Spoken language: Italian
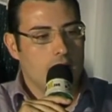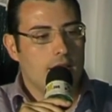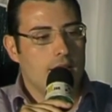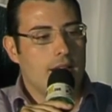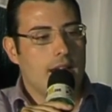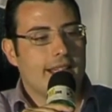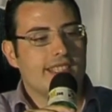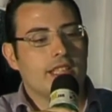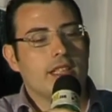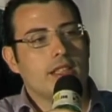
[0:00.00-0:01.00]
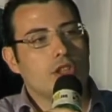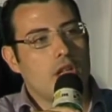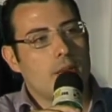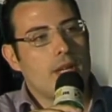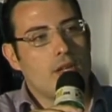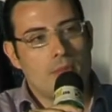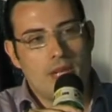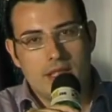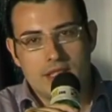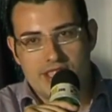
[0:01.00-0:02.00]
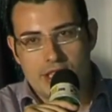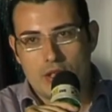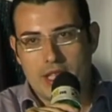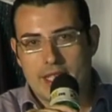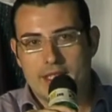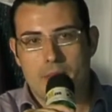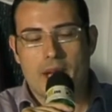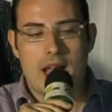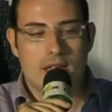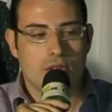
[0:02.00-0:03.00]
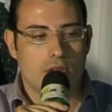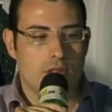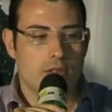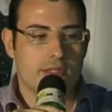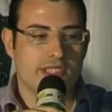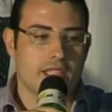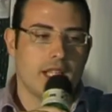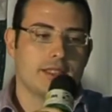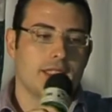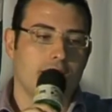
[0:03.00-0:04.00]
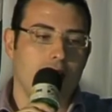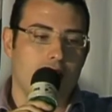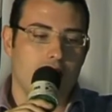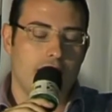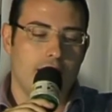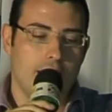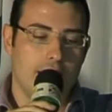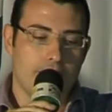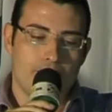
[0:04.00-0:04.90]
La casa editrice è la Piano B Edizioni che è di Prato, si tratta di